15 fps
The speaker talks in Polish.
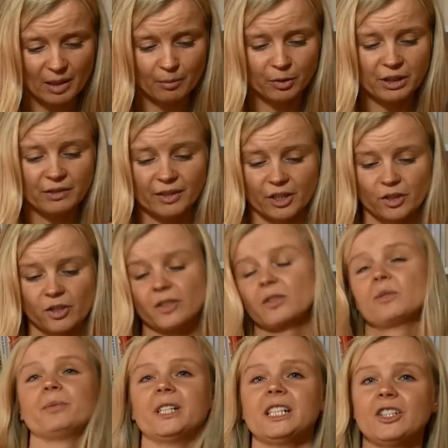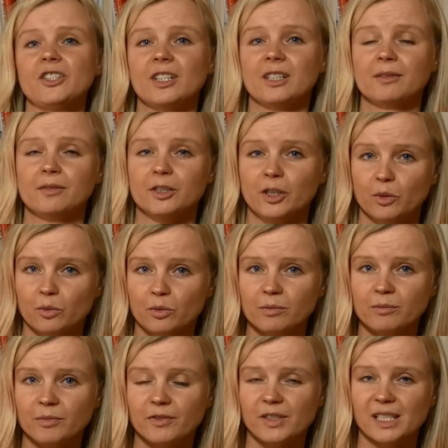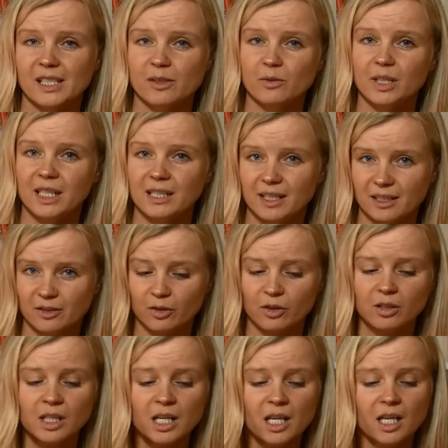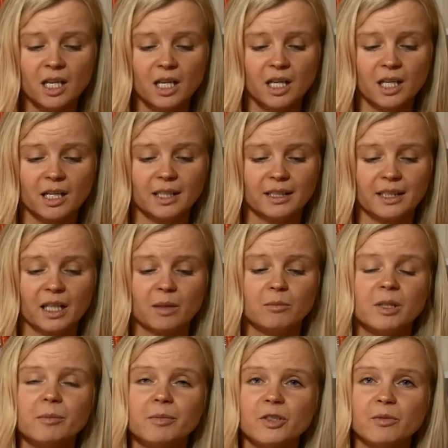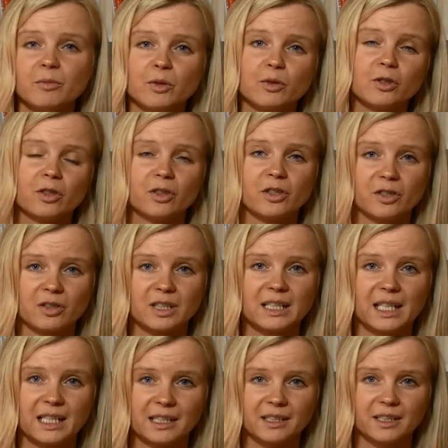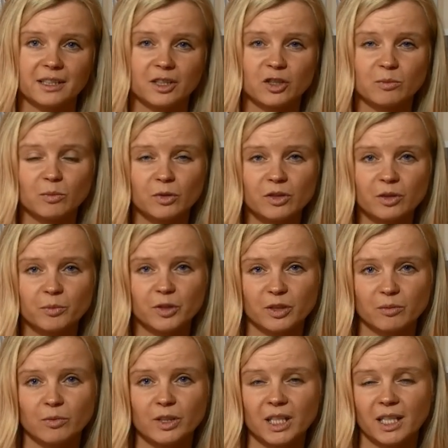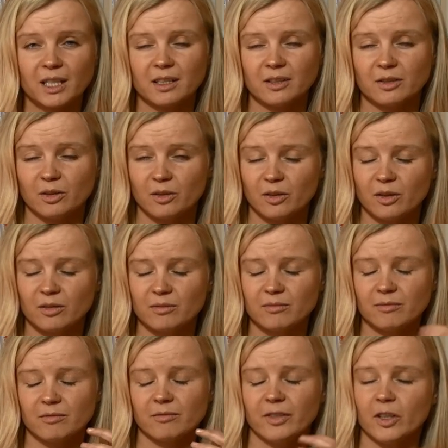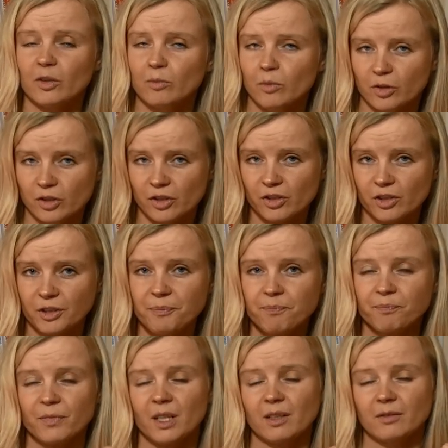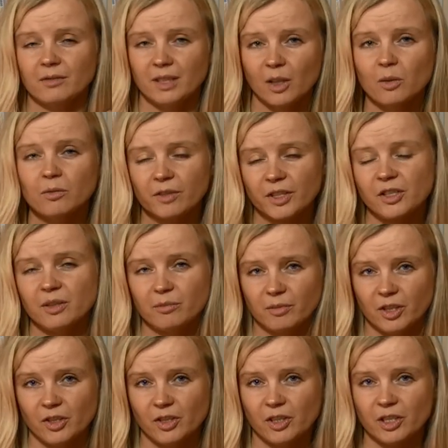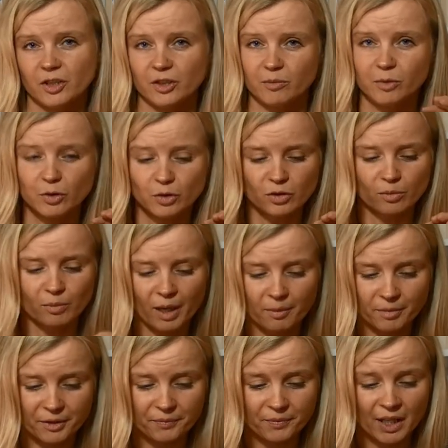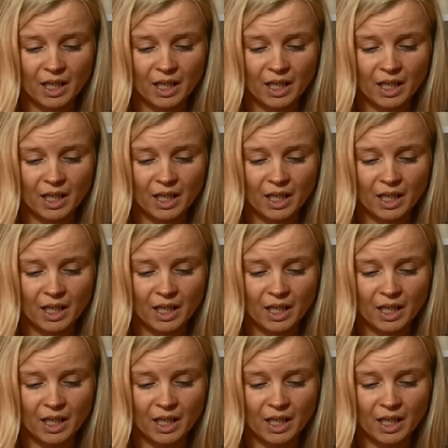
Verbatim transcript: ponieważ skupienie się na wyniku wskazuje na to, jak my byśmy już to osiągnęli i nasz mózg przyjmuje do wiadomości taką właśnie myśl, że my już to mamy.